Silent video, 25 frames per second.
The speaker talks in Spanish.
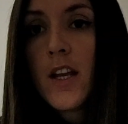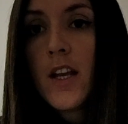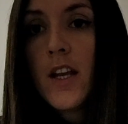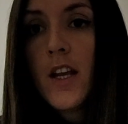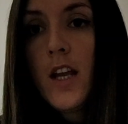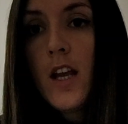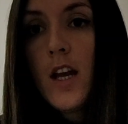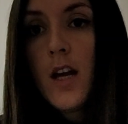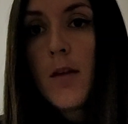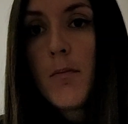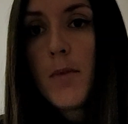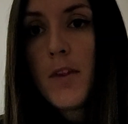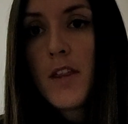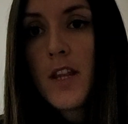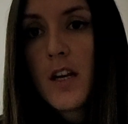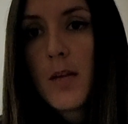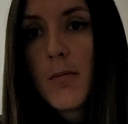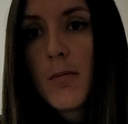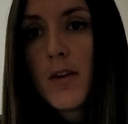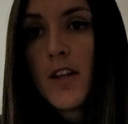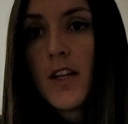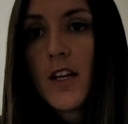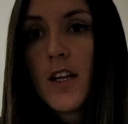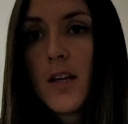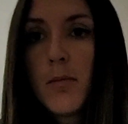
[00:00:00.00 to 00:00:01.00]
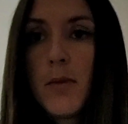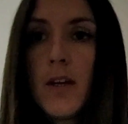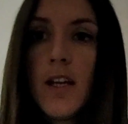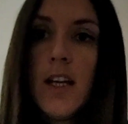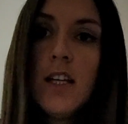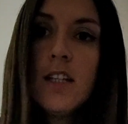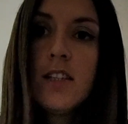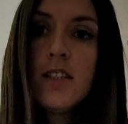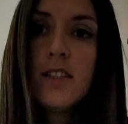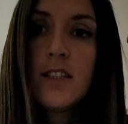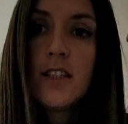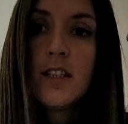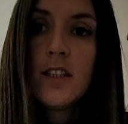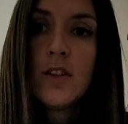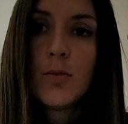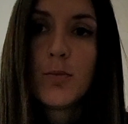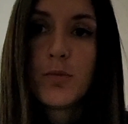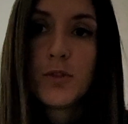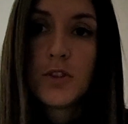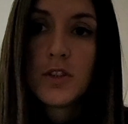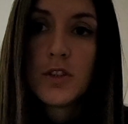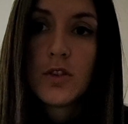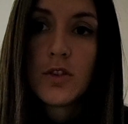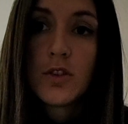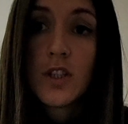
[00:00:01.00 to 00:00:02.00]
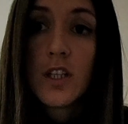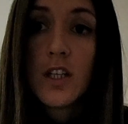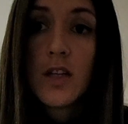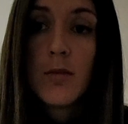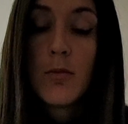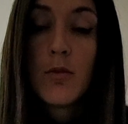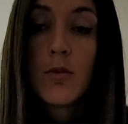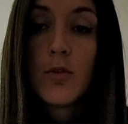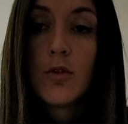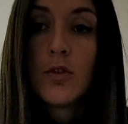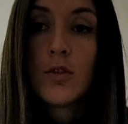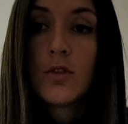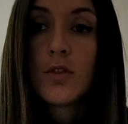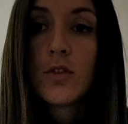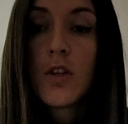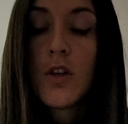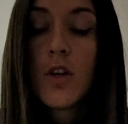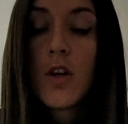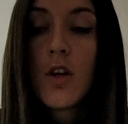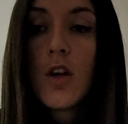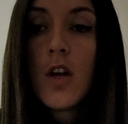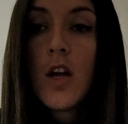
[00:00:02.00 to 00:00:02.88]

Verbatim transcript: y a empezar a mandar emails diciendo pues eso que éramos